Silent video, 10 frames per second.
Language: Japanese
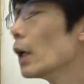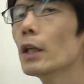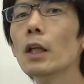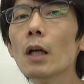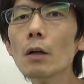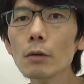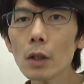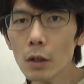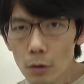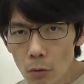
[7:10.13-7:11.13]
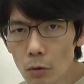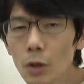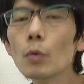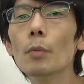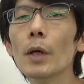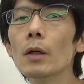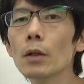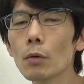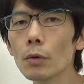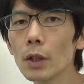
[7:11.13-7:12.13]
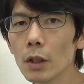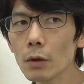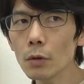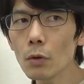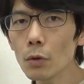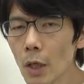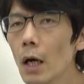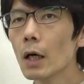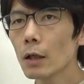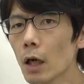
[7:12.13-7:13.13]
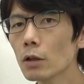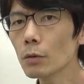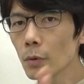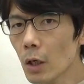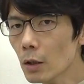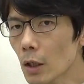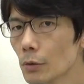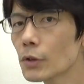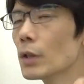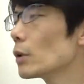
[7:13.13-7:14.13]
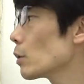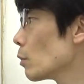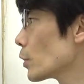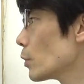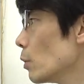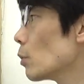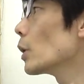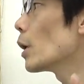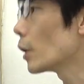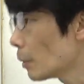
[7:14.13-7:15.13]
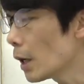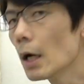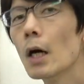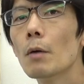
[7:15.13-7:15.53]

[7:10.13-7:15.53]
比較的どこでも勉強できるような学部学科の選択をする子であれば、